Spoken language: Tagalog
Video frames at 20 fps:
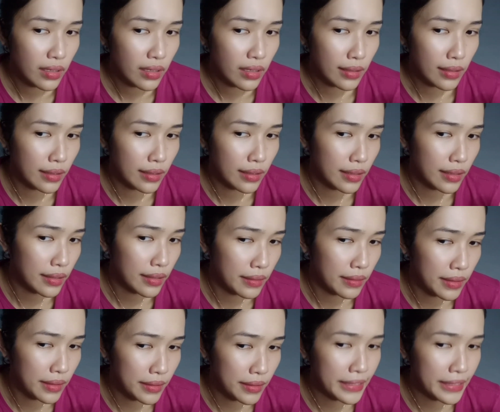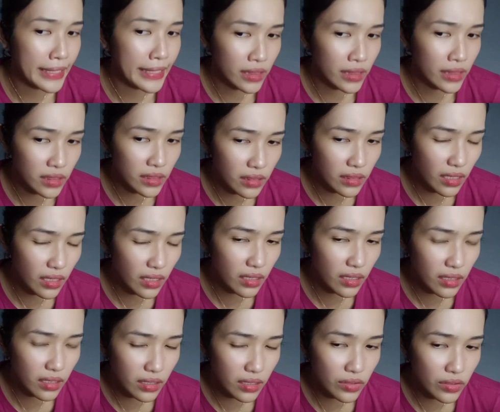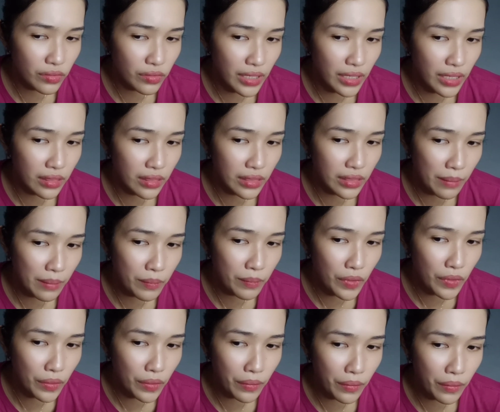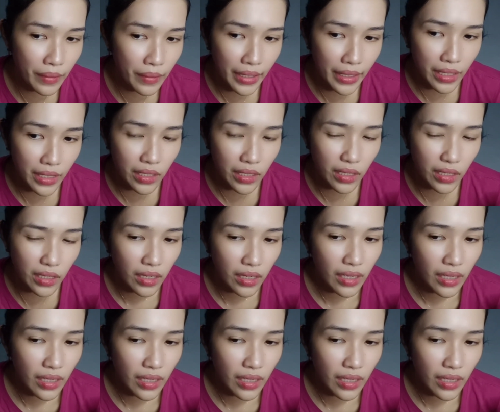uh, kin yung kintab ko ay